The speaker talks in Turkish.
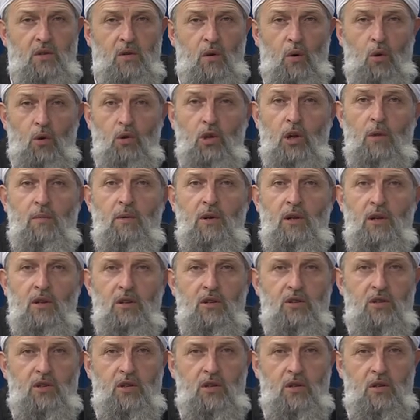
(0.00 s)

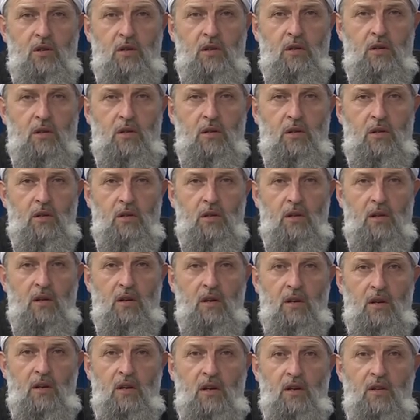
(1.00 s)
olabilirsin,
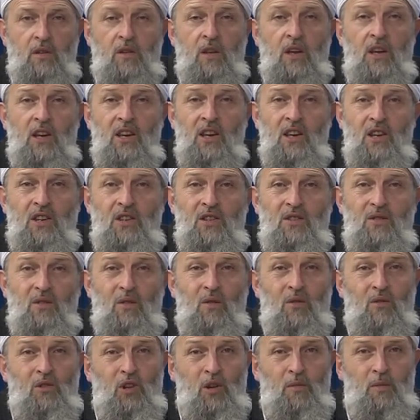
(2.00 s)
deist
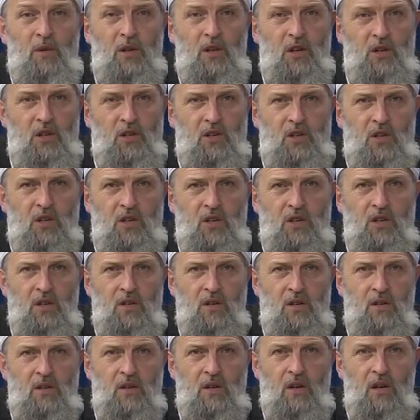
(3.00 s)
olabilirsin,
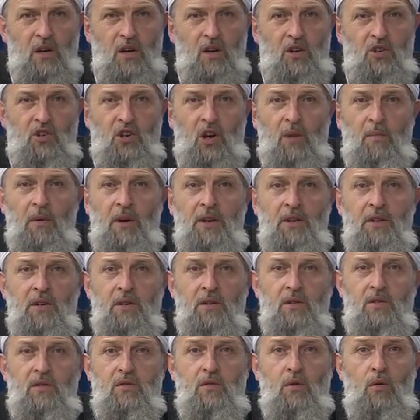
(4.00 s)

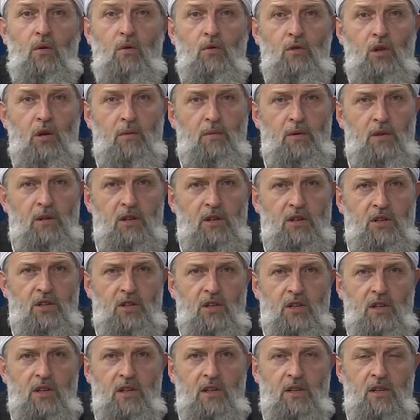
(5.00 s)
şamanist
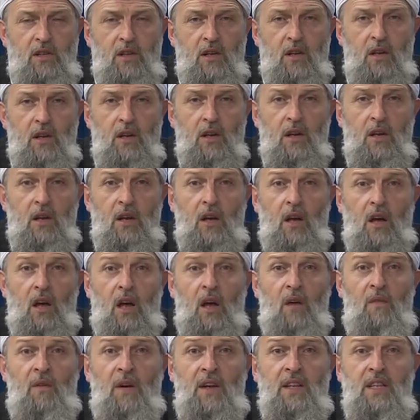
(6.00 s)
olabilirsin.
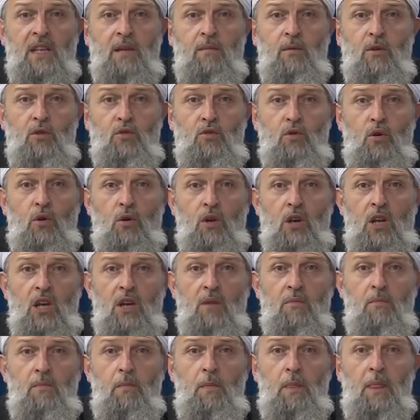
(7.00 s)
Efendime
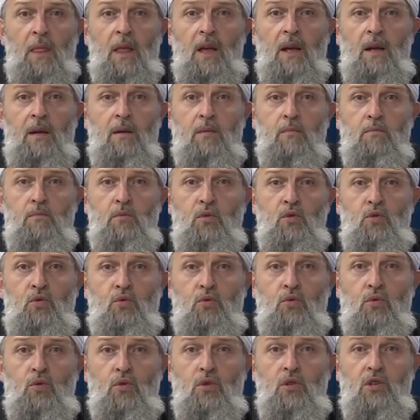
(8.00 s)
söyleyeyim bir
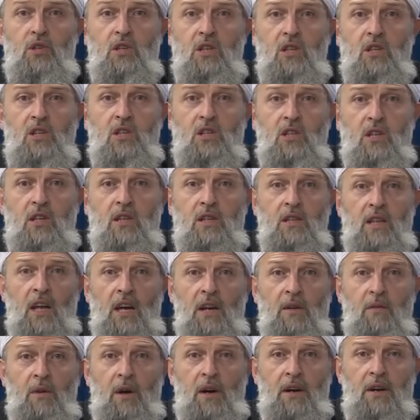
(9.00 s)
sürü sinsinler
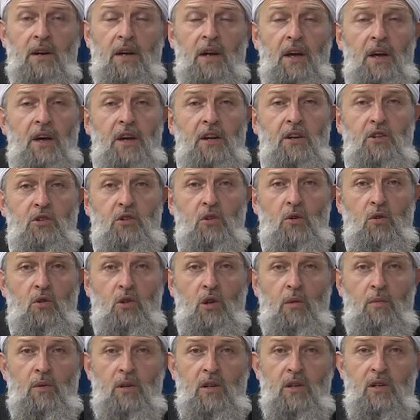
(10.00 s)
var. Her şey
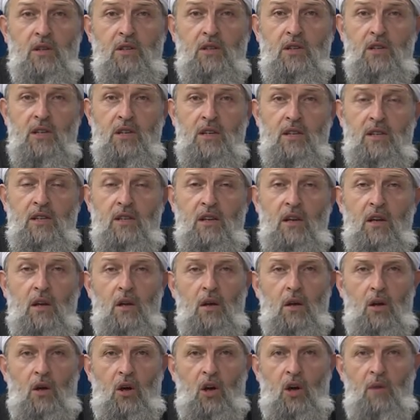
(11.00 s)
olabilirsin
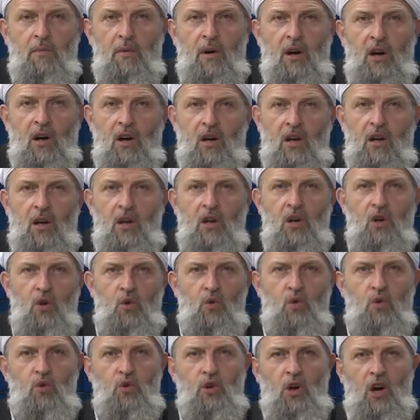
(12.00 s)
ama
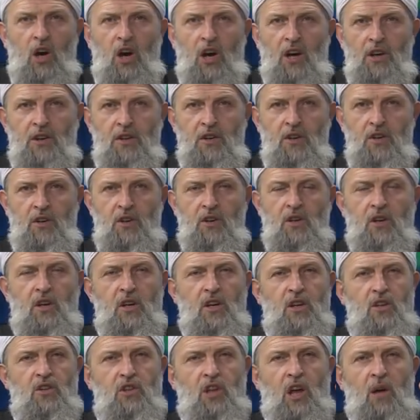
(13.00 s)
Kur'an'ı
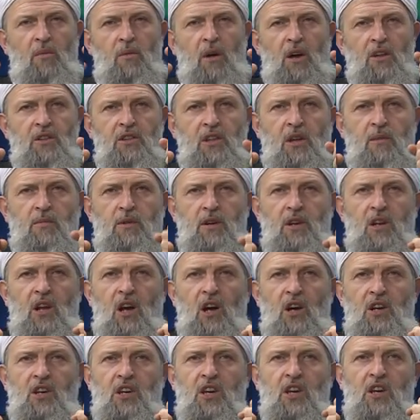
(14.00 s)
tam anlamıyla
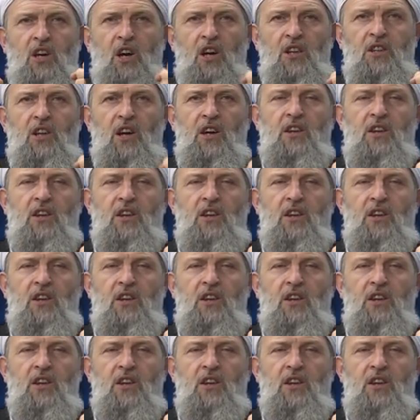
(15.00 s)
hakikaten